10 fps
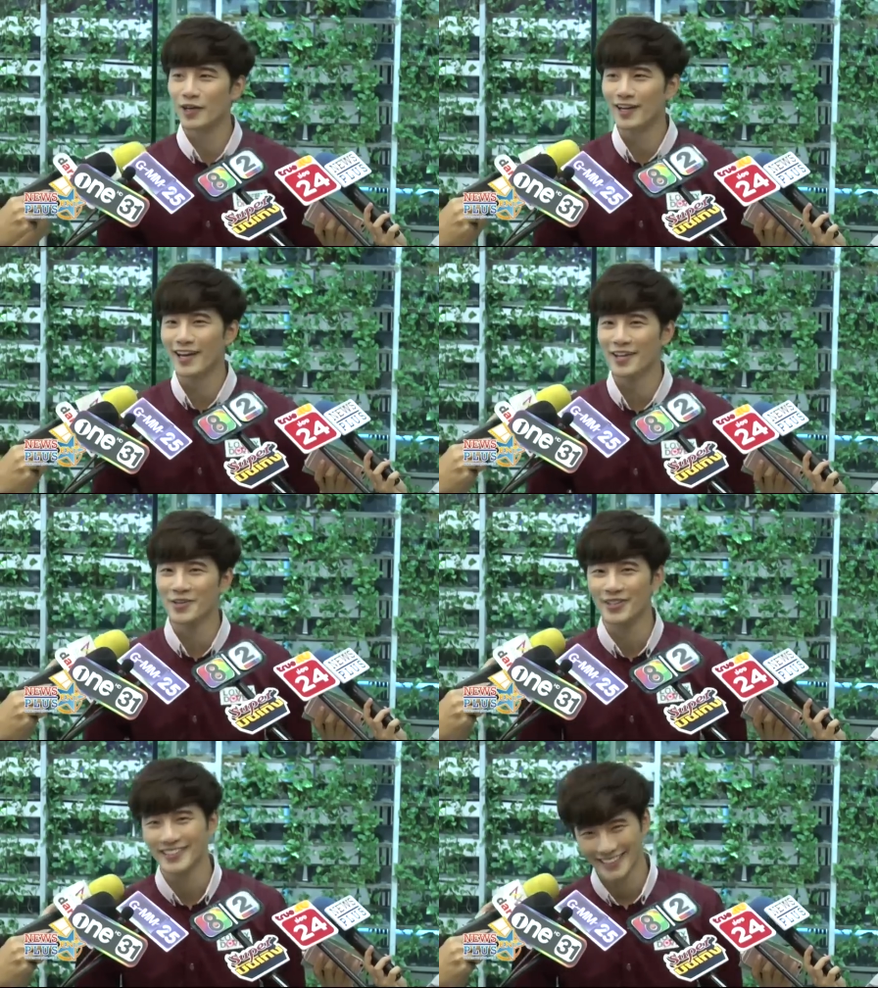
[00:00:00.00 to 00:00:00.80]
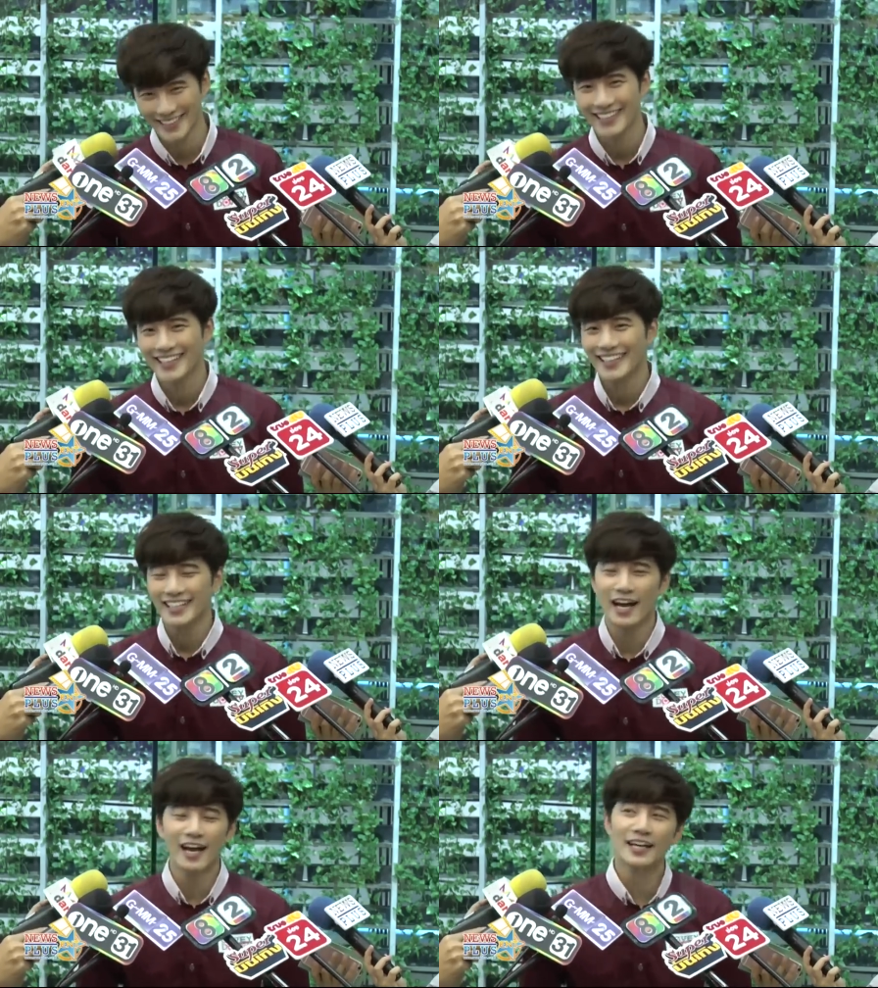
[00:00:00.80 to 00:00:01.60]
นี้ก็ยังเรียนอยู่
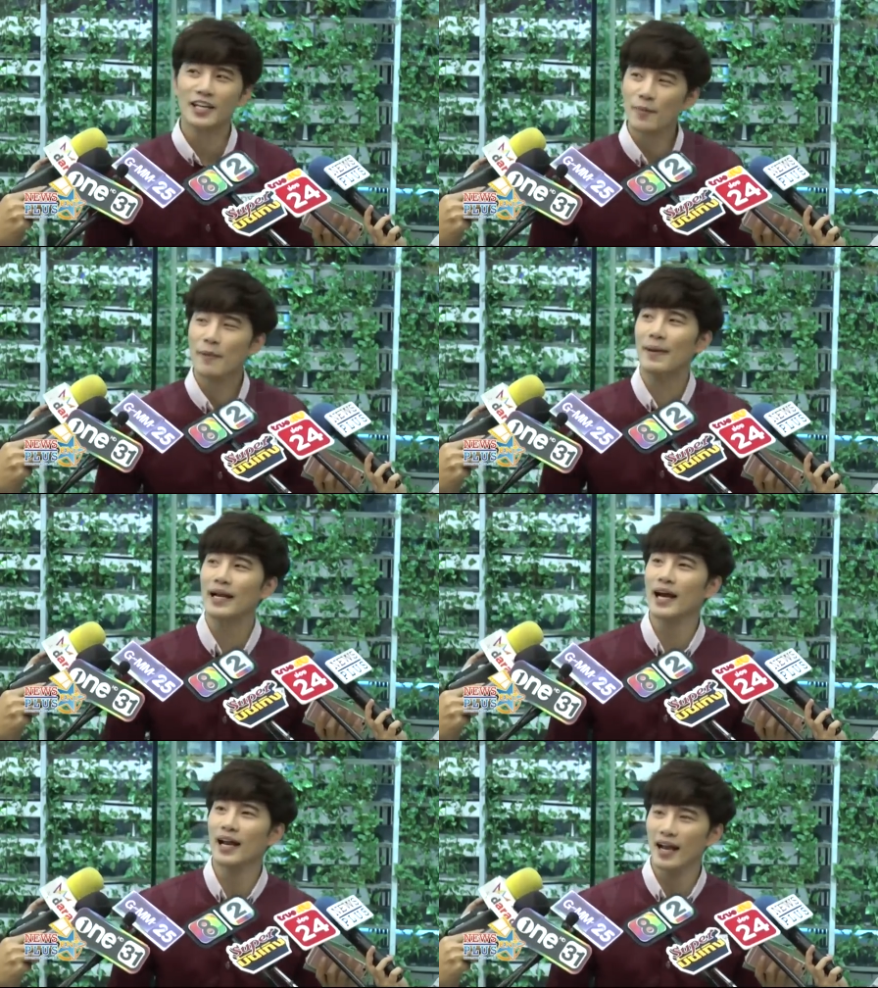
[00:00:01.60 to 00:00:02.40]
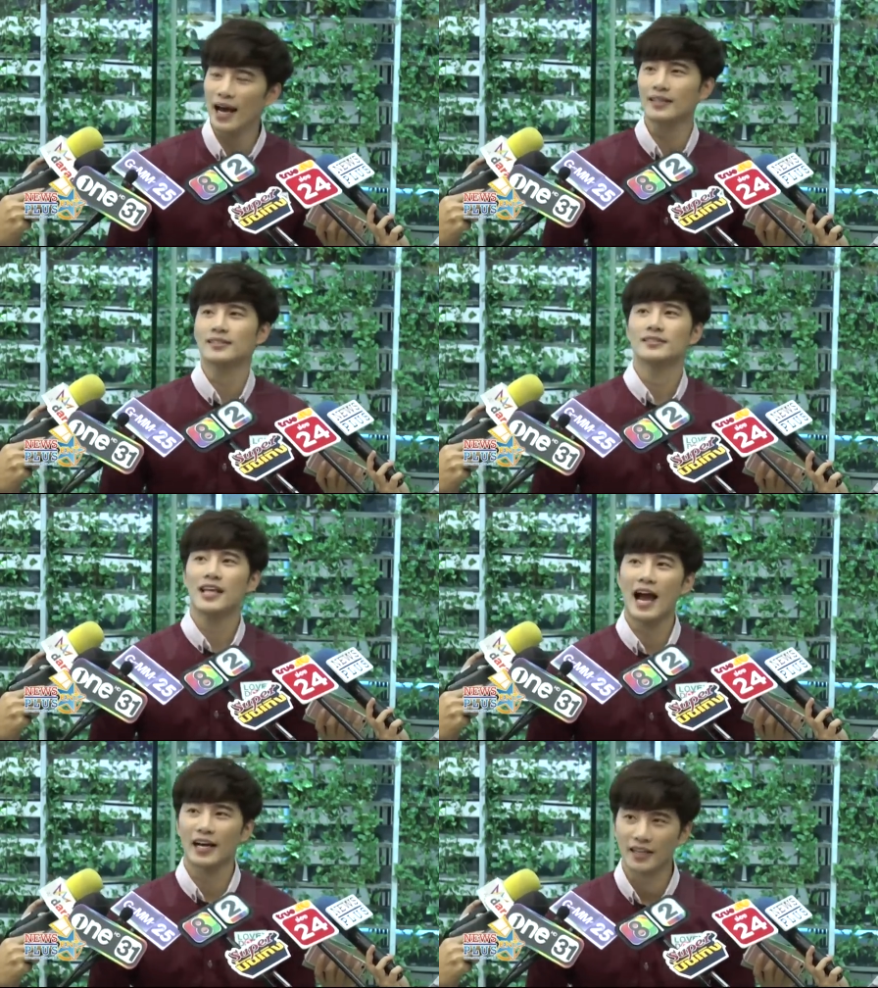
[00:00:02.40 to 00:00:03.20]
นะนี่ก็เป็นปัญหาหลัก
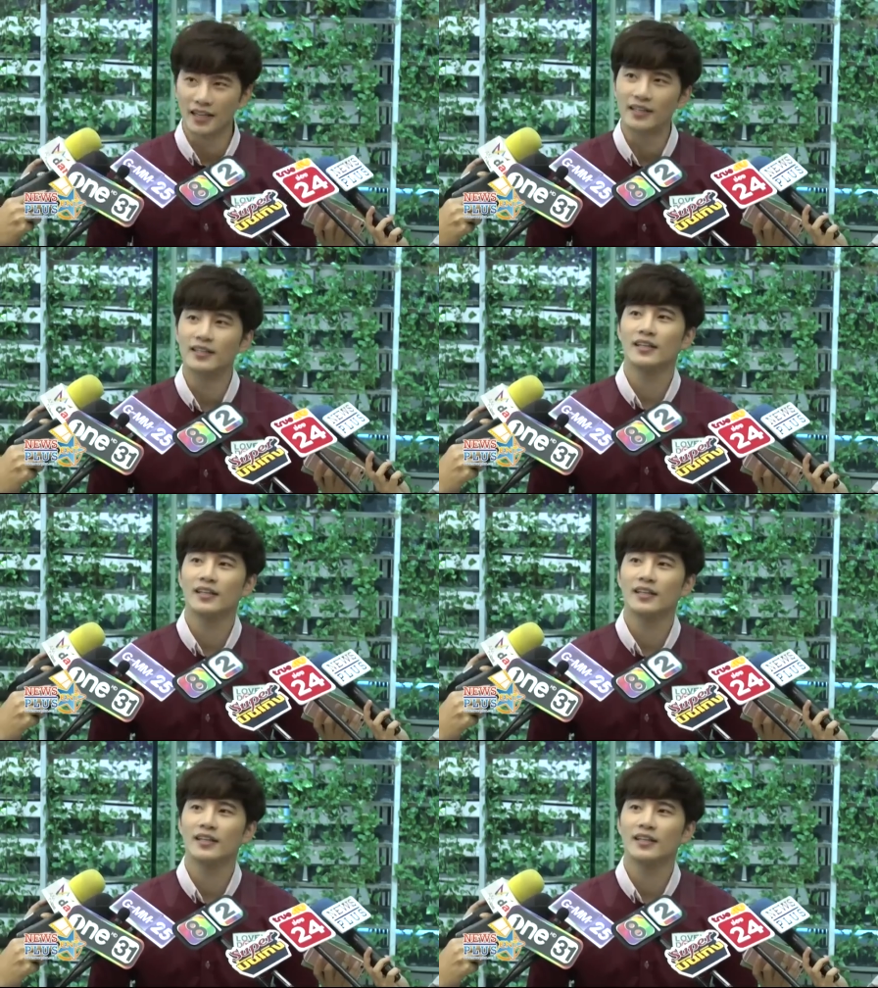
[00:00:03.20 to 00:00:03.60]
อย่างหนึ่ง